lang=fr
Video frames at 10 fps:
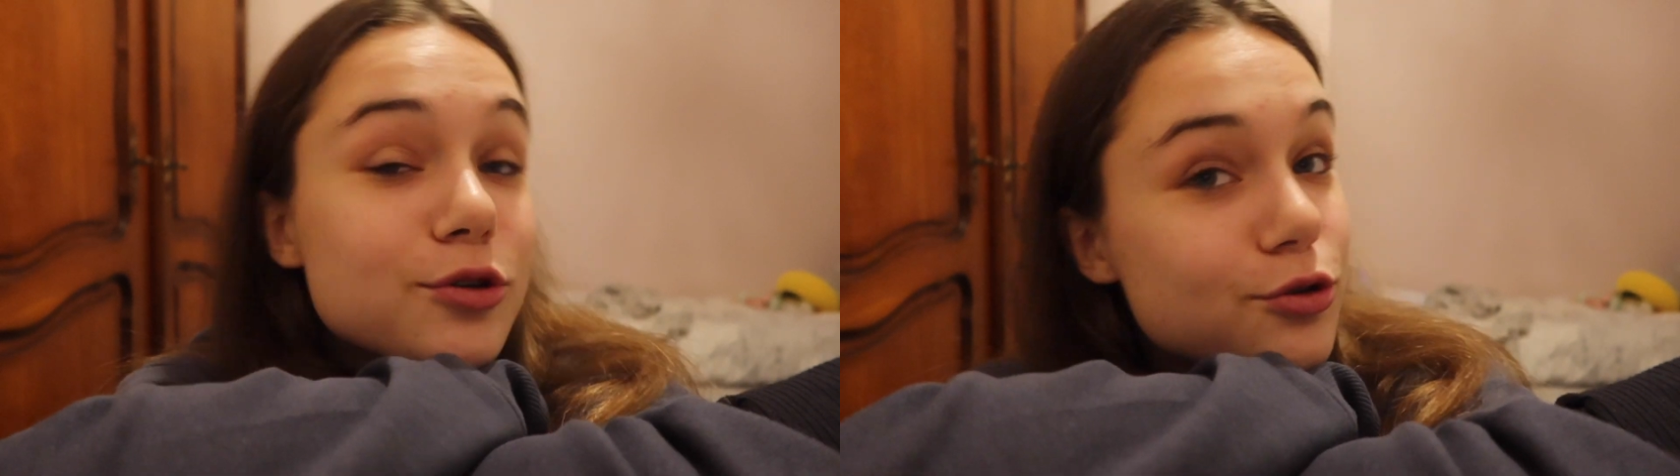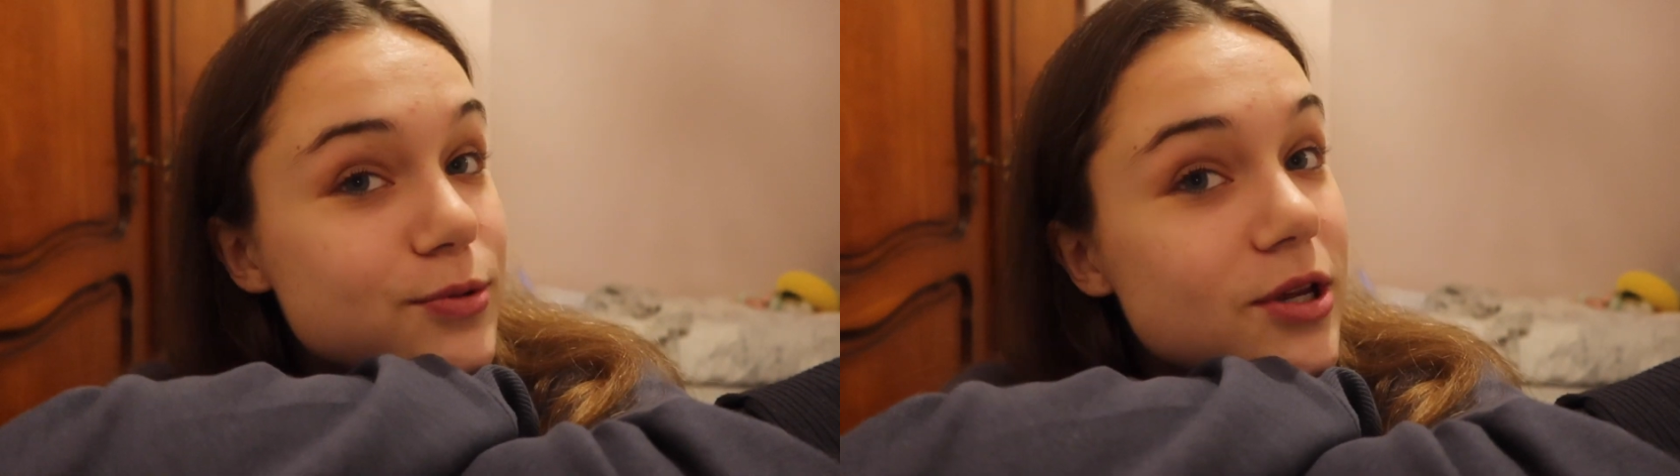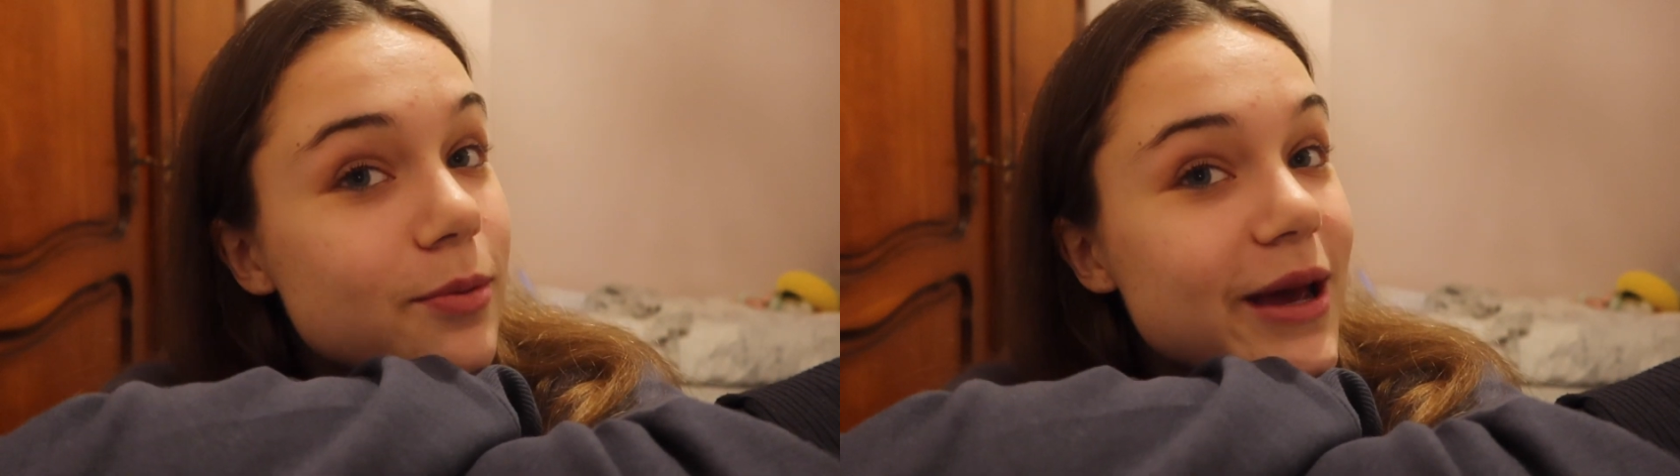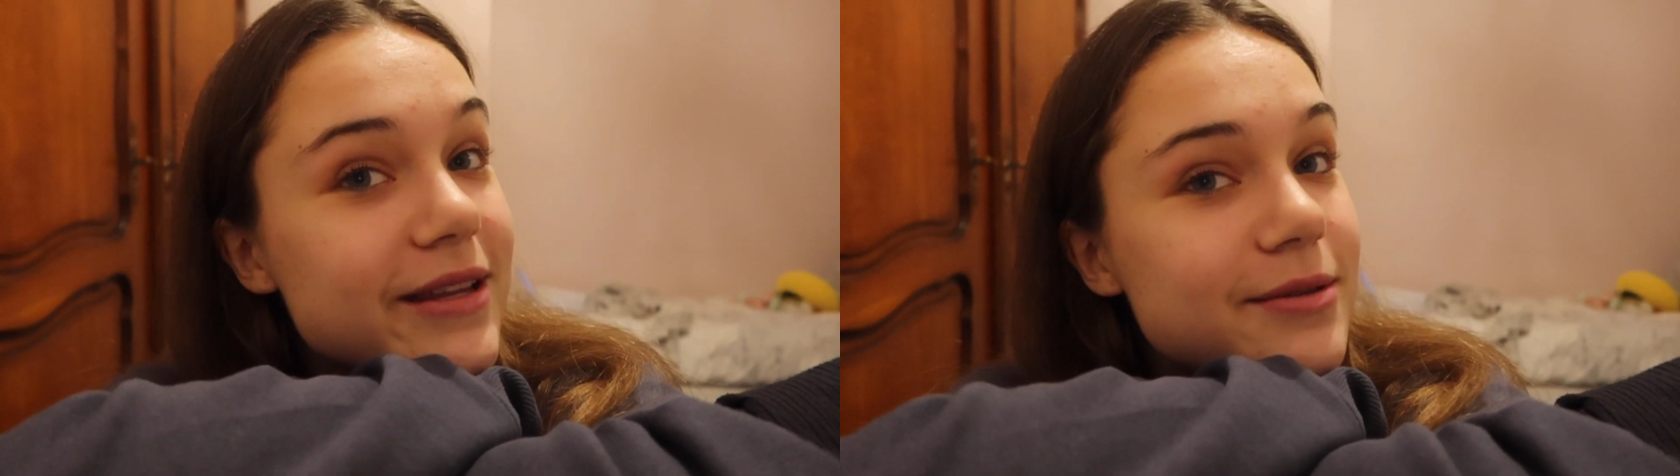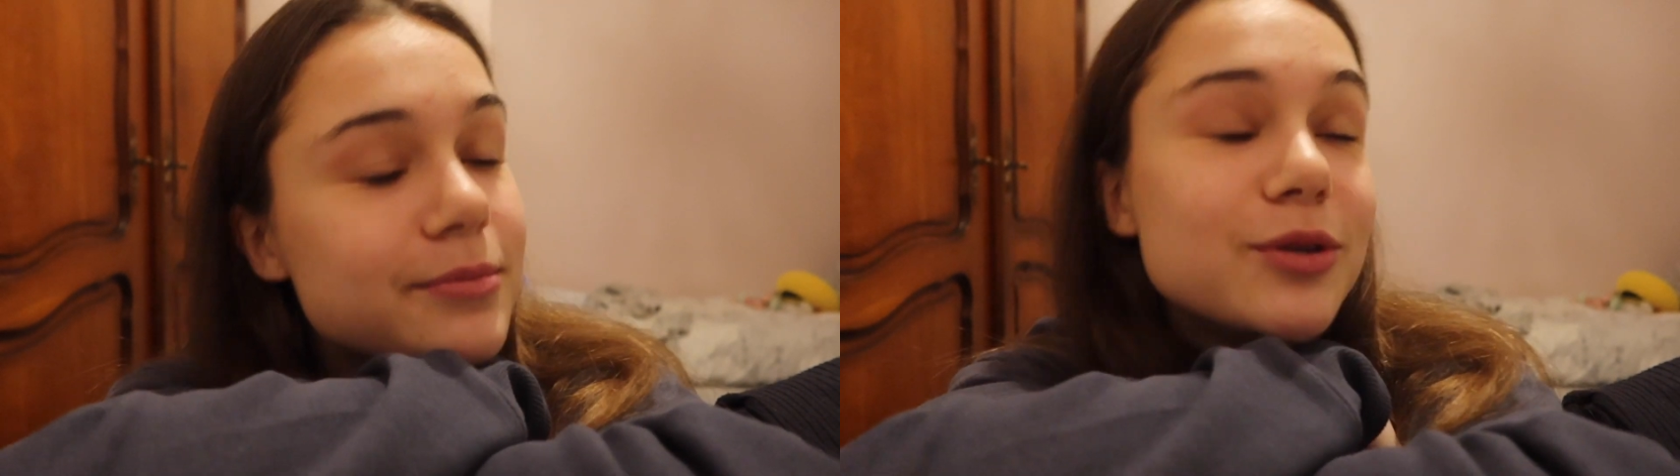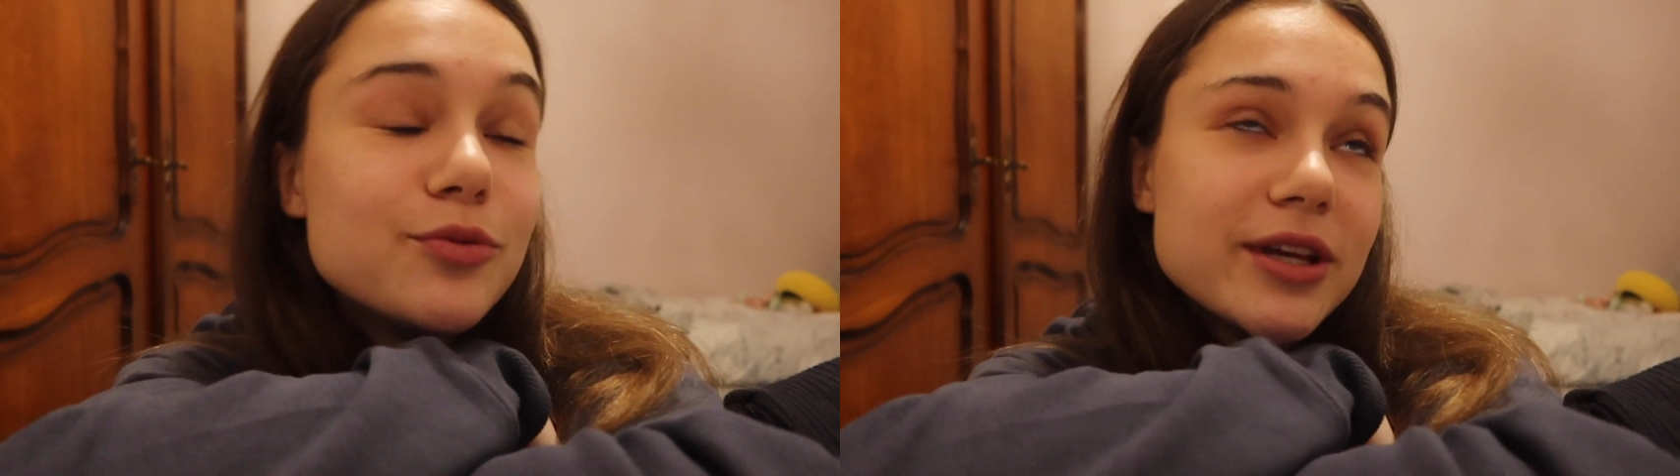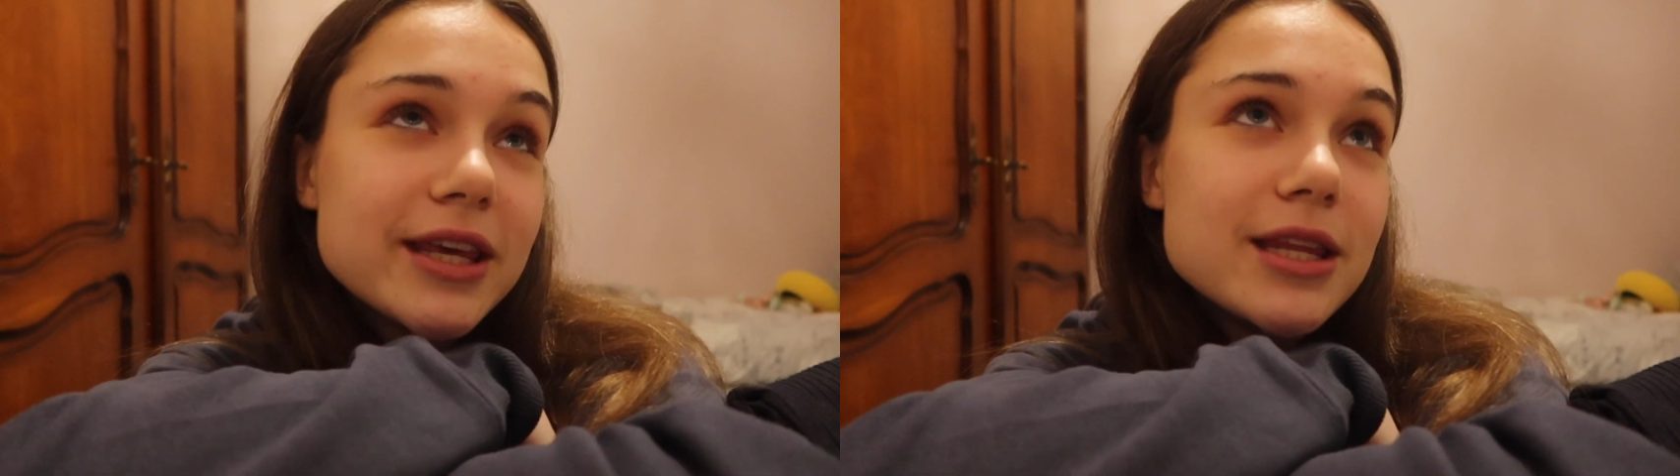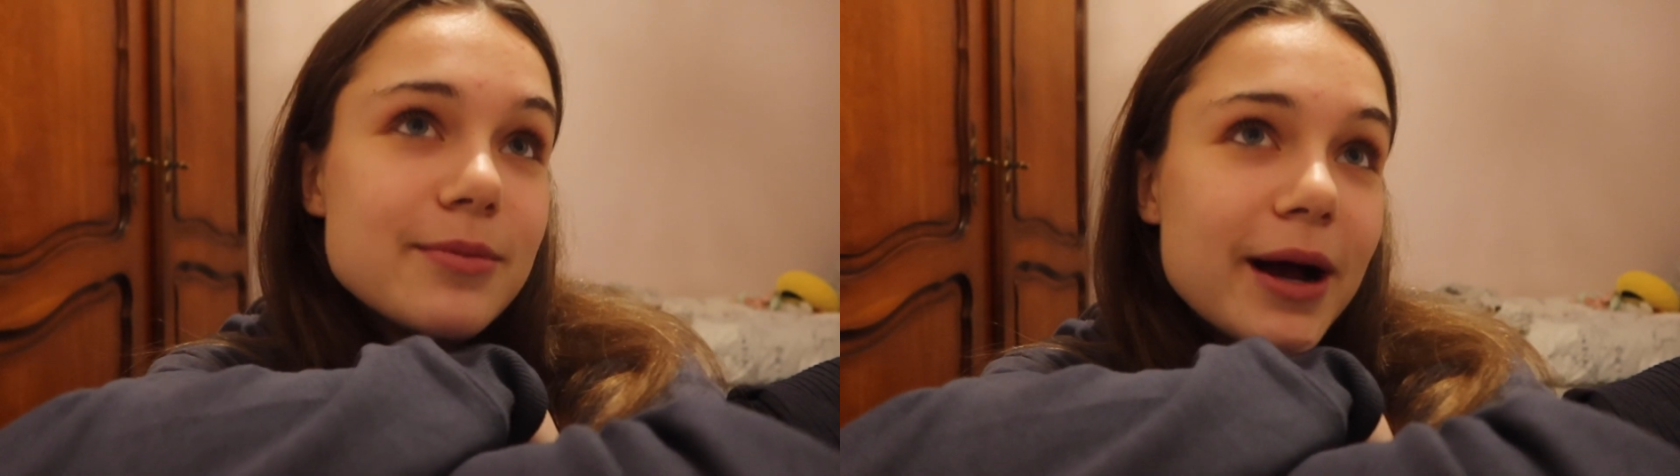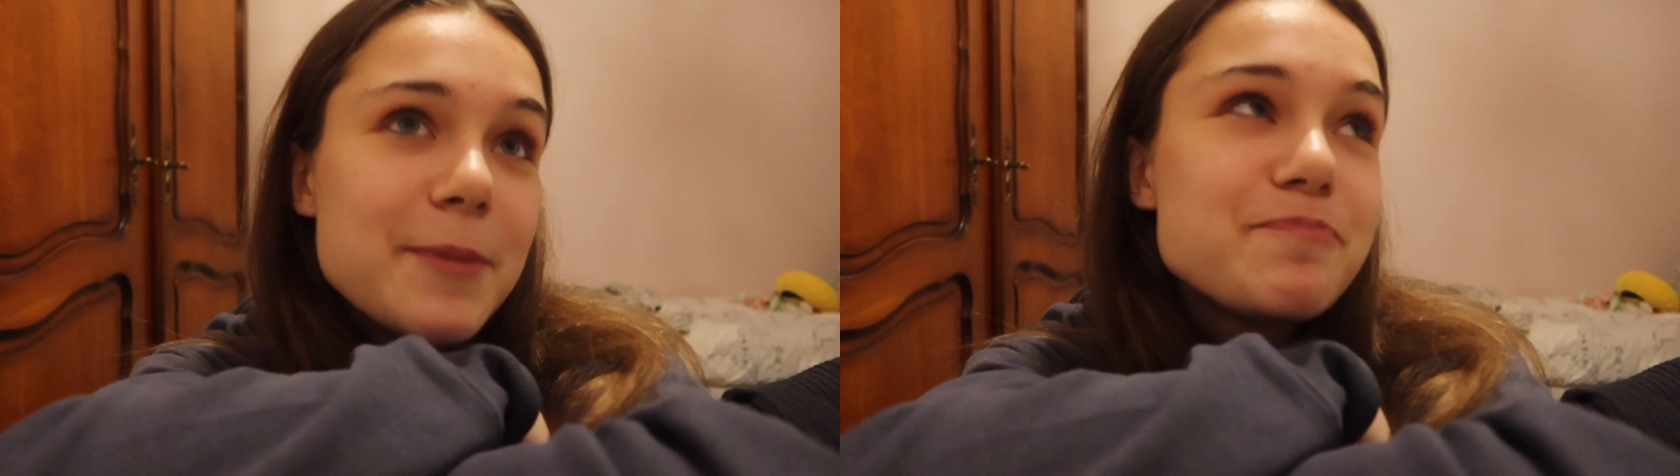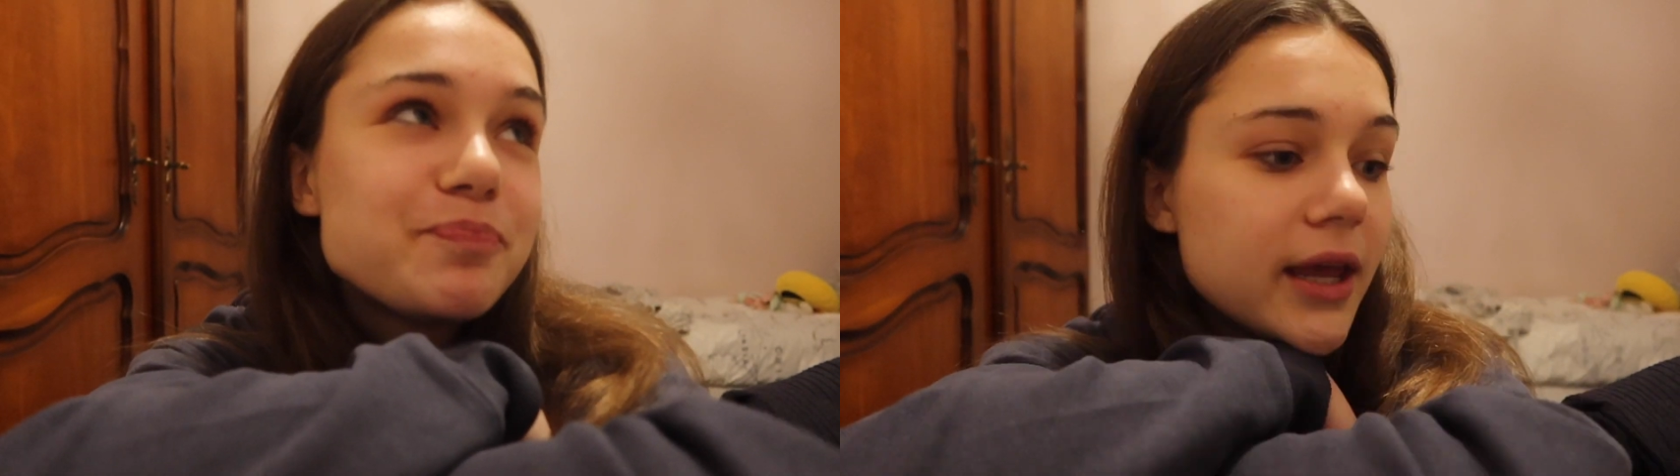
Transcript: je suis en bad. Mais ne vous inquiétez pas.